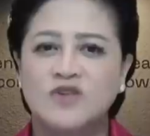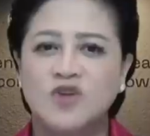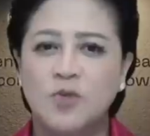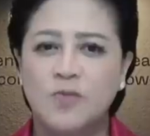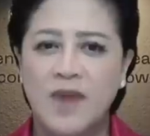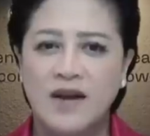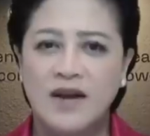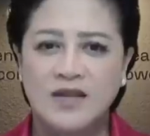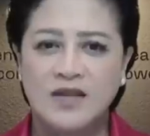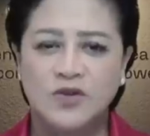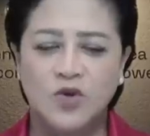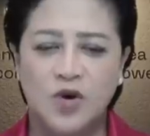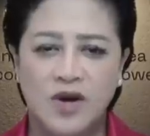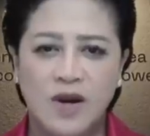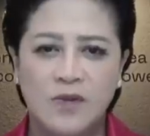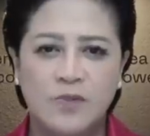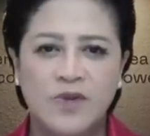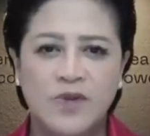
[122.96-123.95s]
nggak sopan gitu
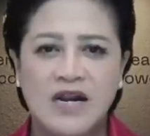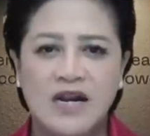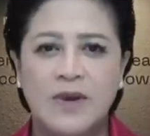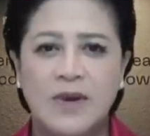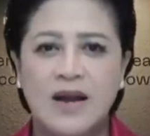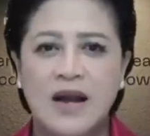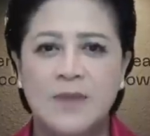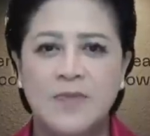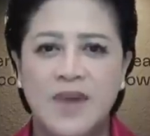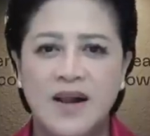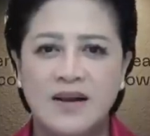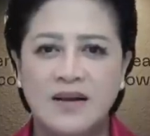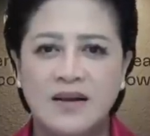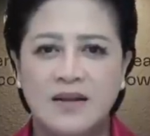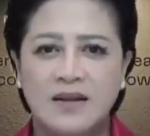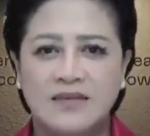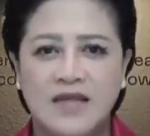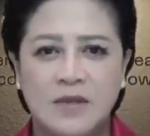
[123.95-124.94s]
orang memberi nama
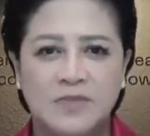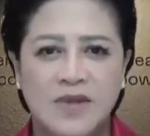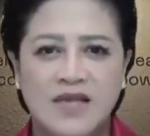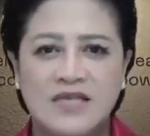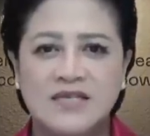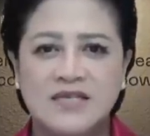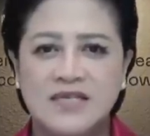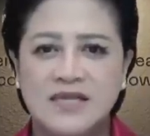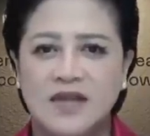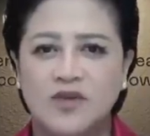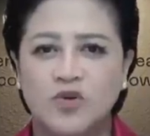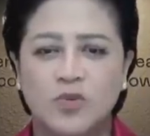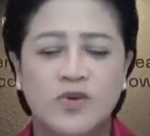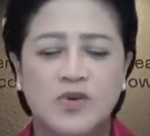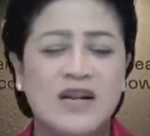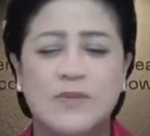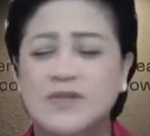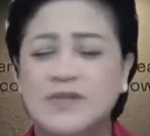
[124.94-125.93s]
kapal tanpa izin
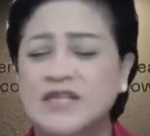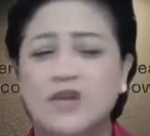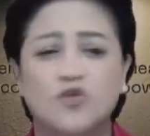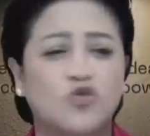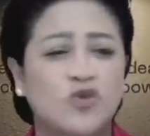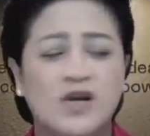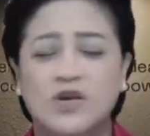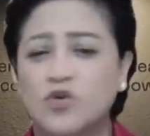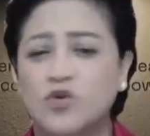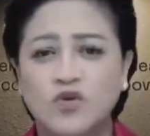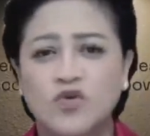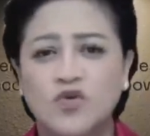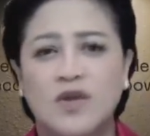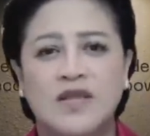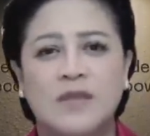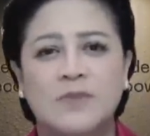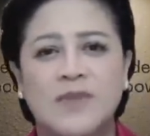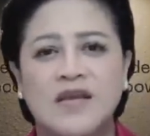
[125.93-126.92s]
atau memberi nama saya untuk gedung
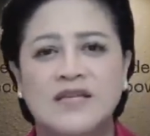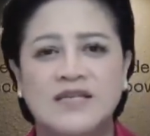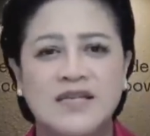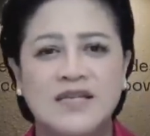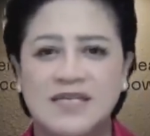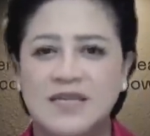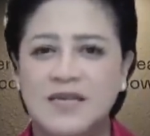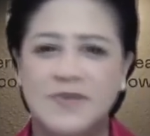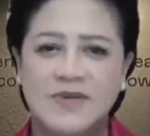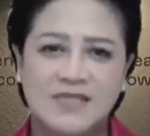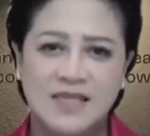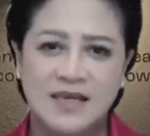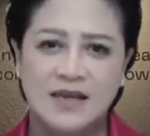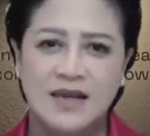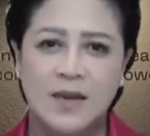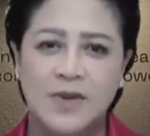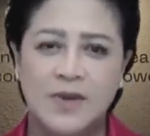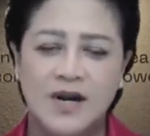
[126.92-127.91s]
juga tanpa izin ya saya
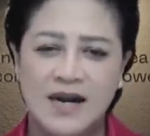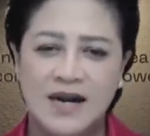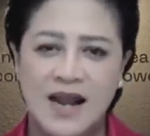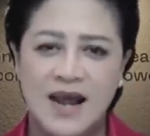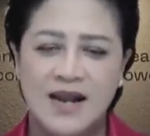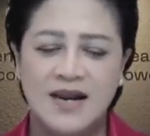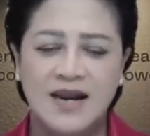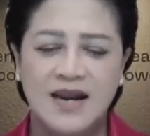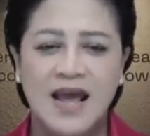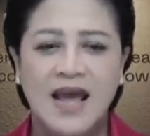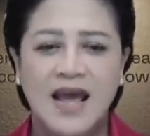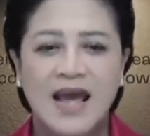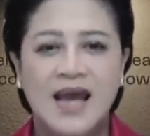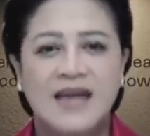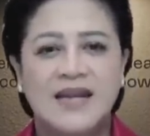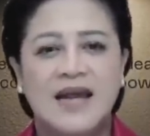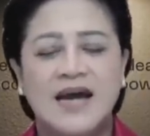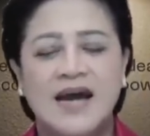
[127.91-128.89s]
pasti nggak berkenan.
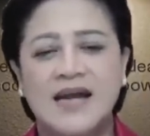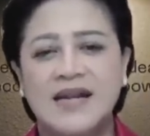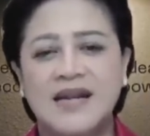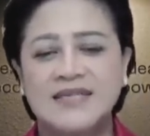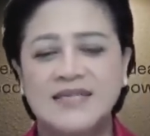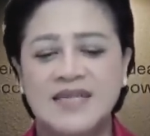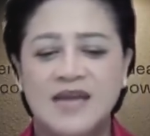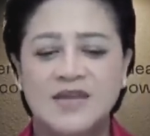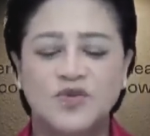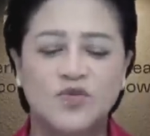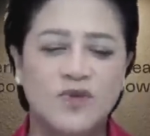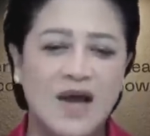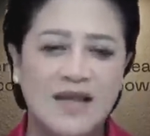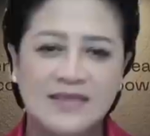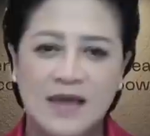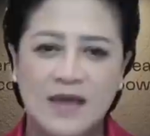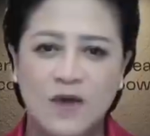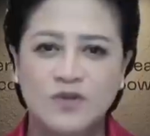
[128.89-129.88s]
Nah karena saya tuh
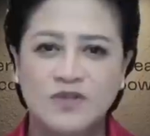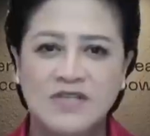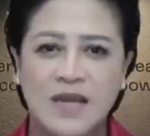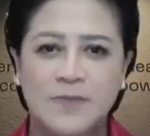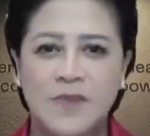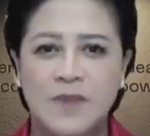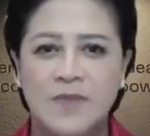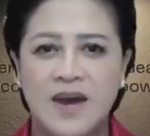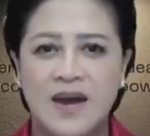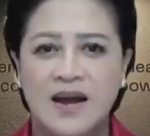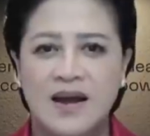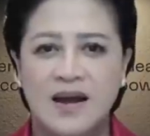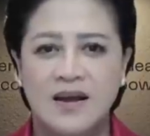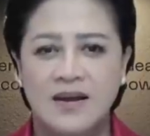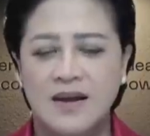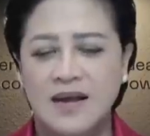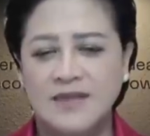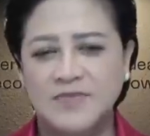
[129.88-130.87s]
nggak tahu siapa Pak
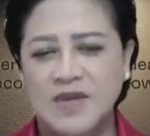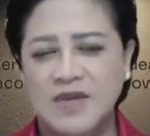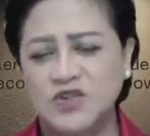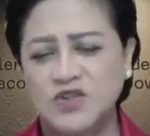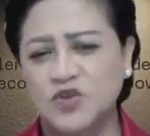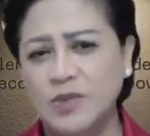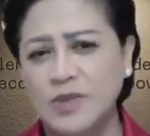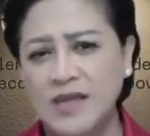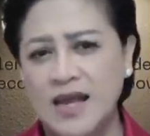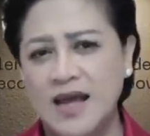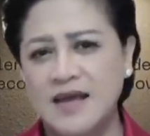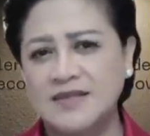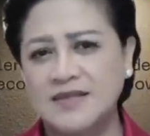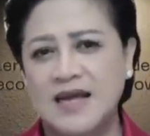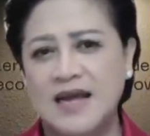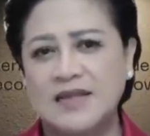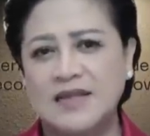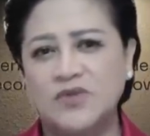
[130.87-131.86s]
eh, Panji bilang
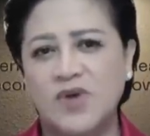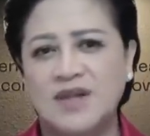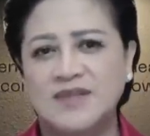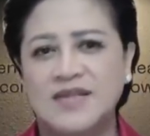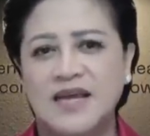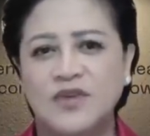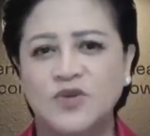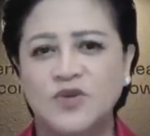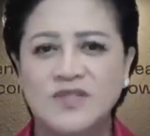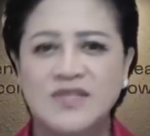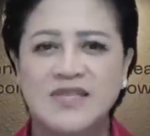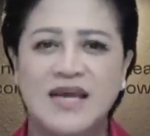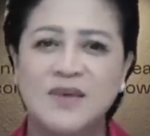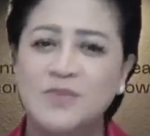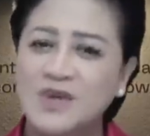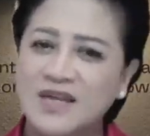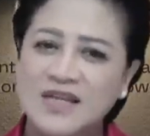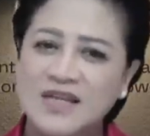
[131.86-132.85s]
saya kata Al Zaitun,
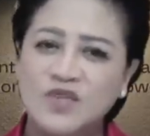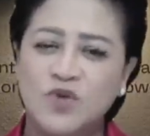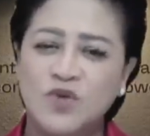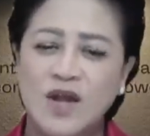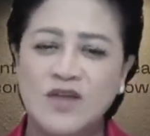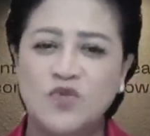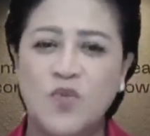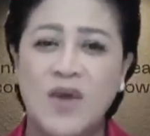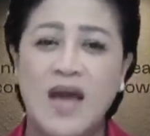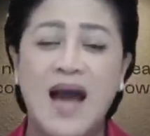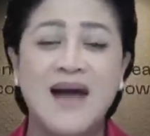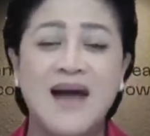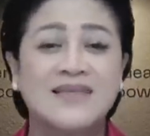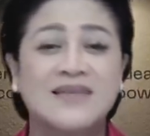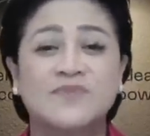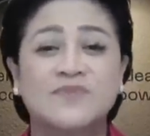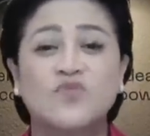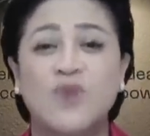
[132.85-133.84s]
saya bikin surat WA
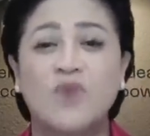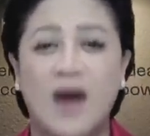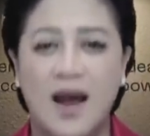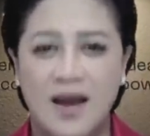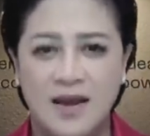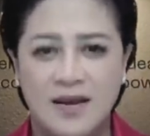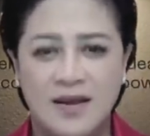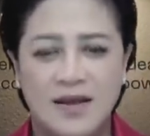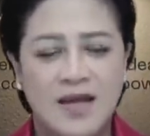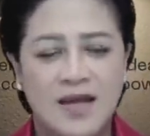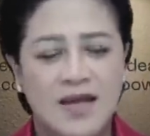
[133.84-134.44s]
terbuka.